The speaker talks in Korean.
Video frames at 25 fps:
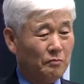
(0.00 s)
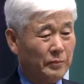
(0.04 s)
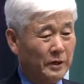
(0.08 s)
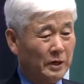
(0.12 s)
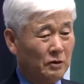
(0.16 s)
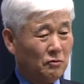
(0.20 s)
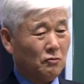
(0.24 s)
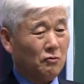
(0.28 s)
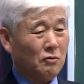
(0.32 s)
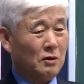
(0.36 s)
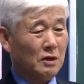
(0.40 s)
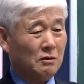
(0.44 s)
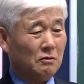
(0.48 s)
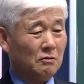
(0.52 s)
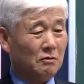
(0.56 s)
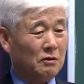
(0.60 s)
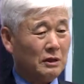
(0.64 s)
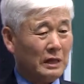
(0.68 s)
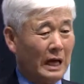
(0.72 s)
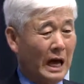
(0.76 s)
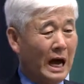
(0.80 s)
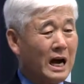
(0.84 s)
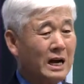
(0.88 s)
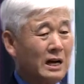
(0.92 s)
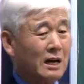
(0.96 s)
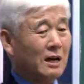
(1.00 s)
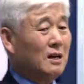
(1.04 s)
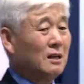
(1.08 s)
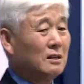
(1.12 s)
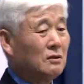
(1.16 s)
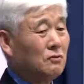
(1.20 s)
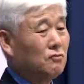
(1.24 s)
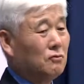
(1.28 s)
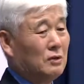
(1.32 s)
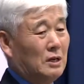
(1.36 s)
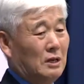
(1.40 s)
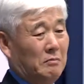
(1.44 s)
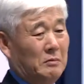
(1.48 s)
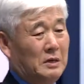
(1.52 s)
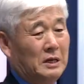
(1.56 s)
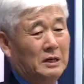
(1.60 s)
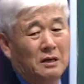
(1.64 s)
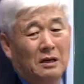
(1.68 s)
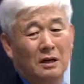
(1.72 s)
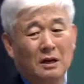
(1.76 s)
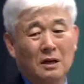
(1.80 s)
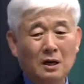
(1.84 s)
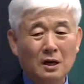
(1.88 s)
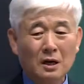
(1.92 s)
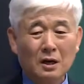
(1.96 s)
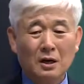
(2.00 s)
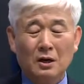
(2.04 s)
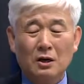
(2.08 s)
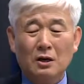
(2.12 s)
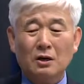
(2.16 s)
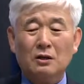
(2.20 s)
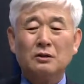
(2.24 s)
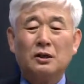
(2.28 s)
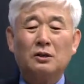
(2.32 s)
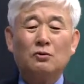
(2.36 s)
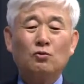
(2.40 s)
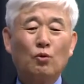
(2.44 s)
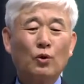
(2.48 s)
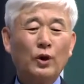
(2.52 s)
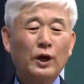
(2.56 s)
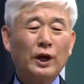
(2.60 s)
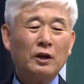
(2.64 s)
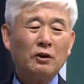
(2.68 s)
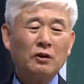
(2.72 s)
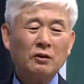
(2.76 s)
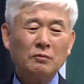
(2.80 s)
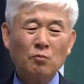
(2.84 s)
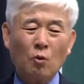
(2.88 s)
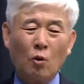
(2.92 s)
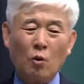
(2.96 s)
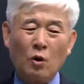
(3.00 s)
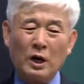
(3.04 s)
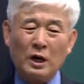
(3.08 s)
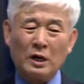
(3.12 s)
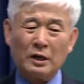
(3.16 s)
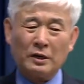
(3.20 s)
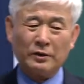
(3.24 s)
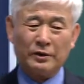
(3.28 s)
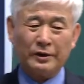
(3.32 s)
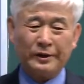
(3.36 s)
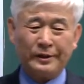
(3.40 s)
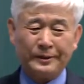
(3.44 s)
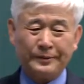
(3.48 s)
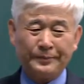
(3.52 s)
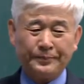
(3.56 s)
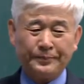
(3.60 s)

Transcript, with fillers: 피도 갈아 끼우고 다 갈아 끼운다 이 말이야. 근데 뇌는 못 갈아 끼워.